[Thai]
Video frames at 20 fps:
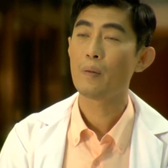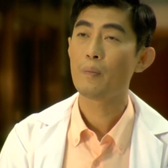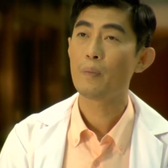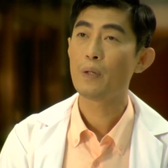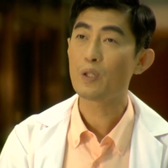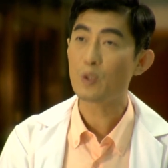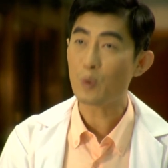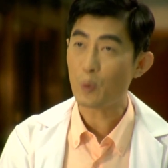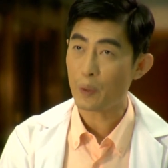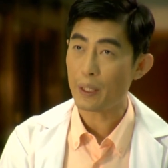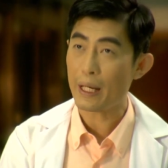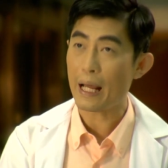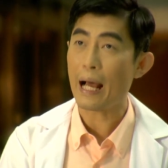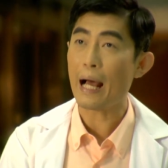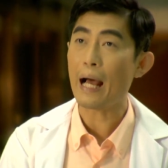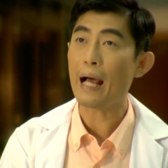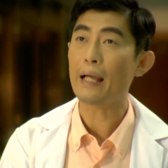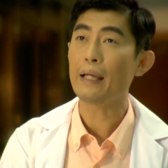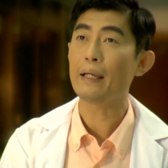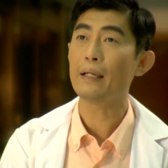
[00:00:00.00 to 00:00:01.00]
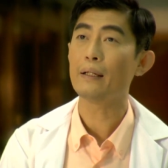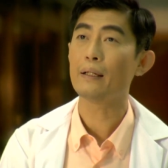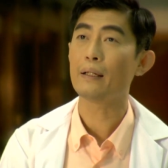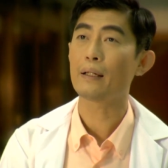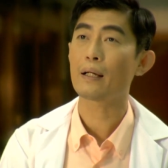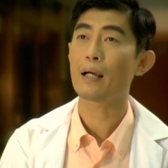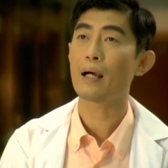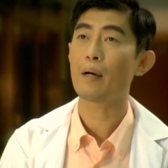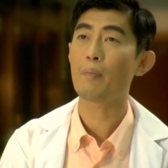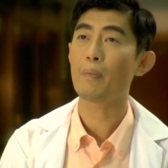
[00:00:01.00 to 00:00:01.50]
พิสูจน์ได้นะ
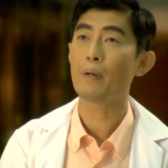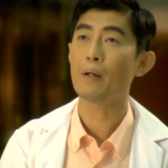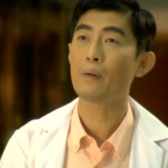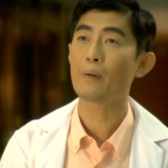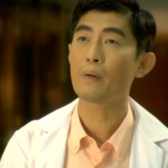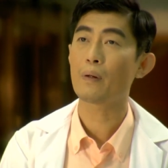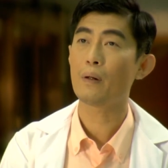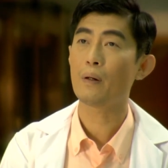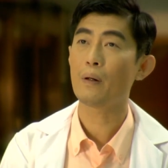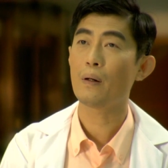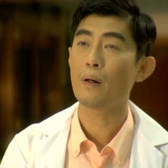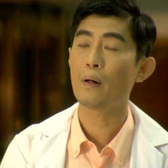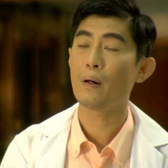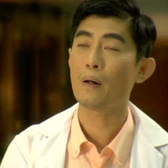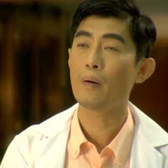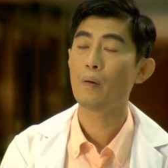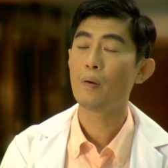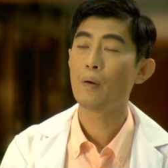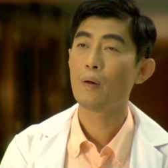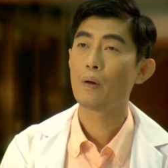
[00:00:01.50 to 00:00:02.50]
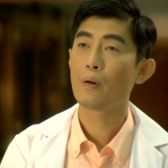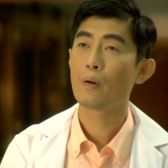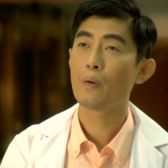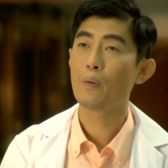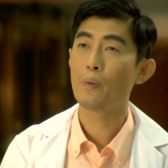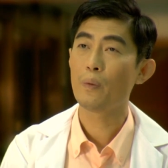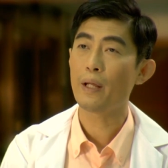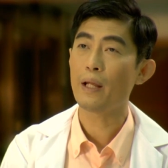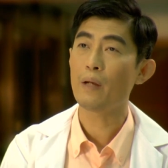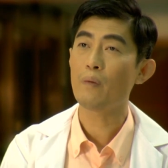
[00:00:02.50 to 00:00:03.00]
ครับแล้วก็ครู
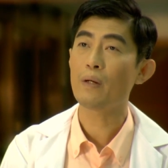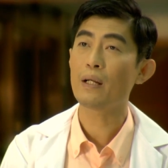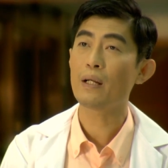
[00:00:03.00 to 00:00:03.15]
เน้น